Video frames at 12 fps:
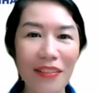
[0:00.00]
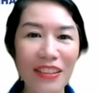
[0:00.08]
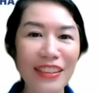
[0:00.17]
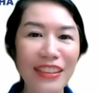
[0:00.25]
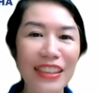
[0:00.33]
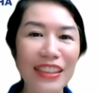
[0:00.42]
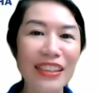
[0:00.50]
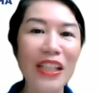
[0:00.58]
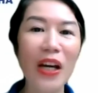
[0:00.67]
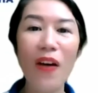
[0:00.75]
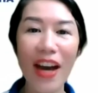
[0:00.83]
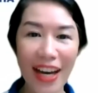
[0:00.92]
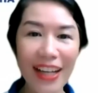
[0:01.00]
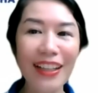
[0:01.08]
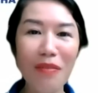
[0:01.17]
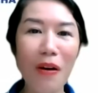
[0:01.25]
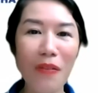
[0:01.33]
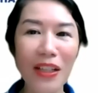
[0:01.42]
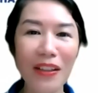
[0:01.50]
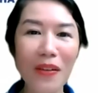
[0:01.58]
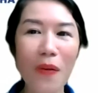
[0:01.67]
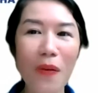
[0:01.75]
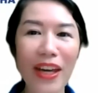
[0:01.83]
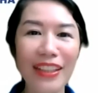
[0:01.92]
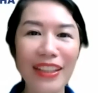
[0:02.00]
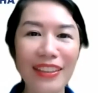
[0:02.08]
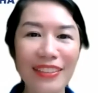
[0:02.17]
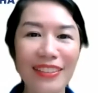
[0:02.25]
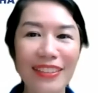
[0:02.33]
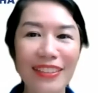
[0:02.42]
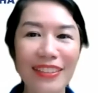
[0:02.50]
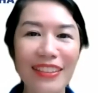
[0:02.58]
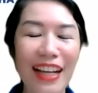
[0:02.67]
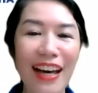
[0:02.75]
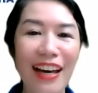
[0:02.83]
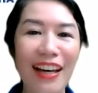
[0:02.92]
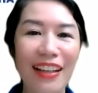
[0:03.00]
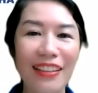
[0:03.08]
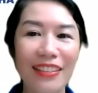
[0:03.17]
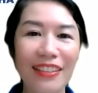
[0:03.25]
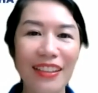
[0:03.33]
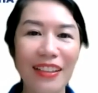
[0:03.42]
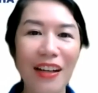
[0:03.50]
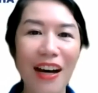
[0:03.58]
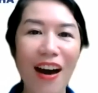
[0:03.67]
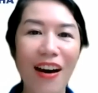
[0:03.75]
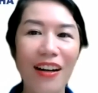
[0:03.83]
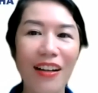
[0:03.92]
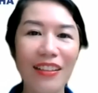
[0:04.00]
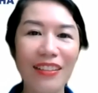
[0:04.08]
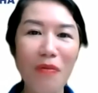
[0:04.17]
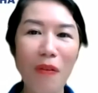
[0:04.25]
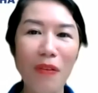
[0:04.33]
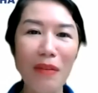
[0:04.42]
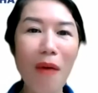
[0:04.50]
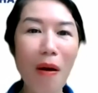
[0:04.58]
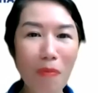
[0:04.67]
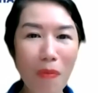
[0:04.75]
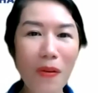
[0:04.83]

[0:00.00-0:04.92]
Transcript: người người châu Á có một cái thói quen là họ có một cái mong